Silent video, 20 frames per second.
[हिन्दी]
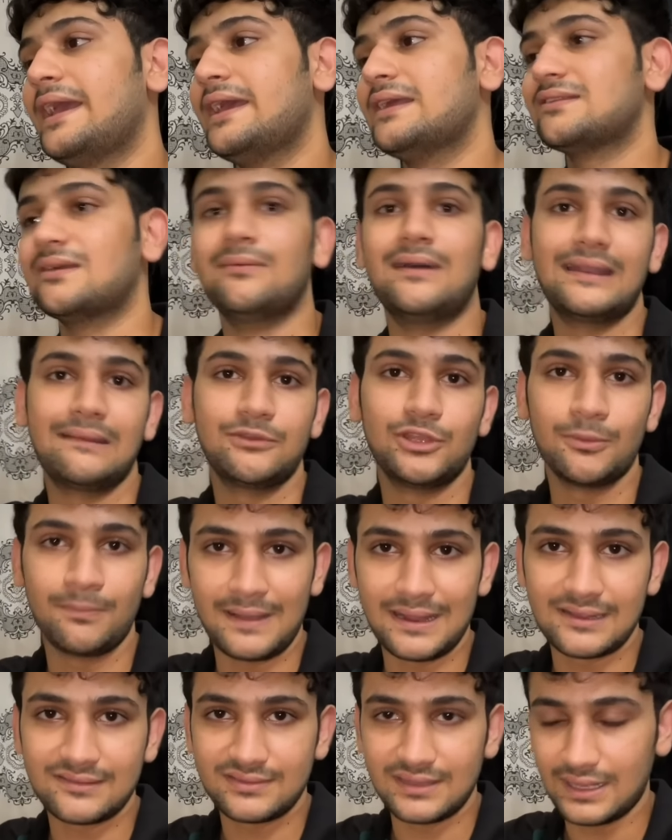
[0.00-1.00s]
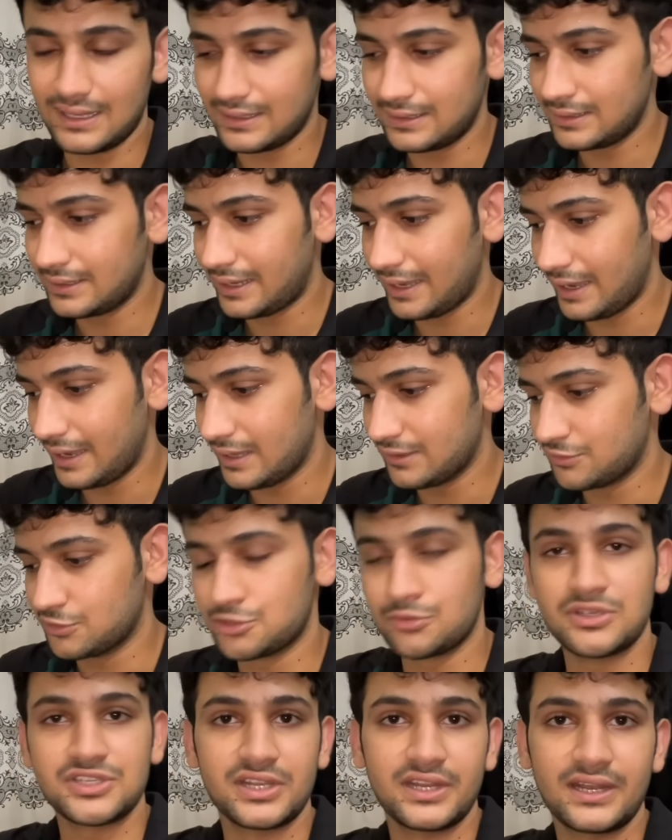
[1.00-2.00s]
ज़माने में जो पाकिस्तान के
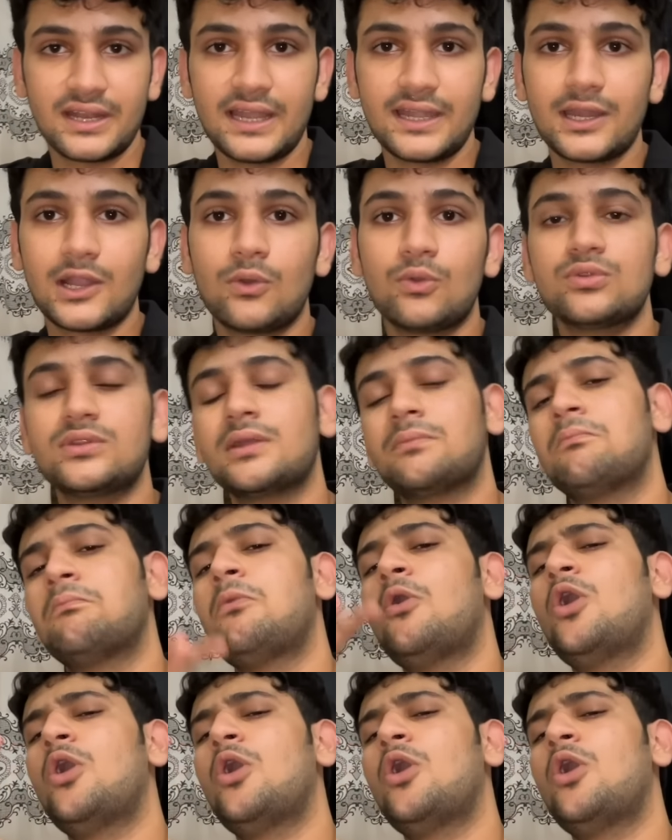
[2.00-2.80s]
सिचुएशन है राइट ना उधर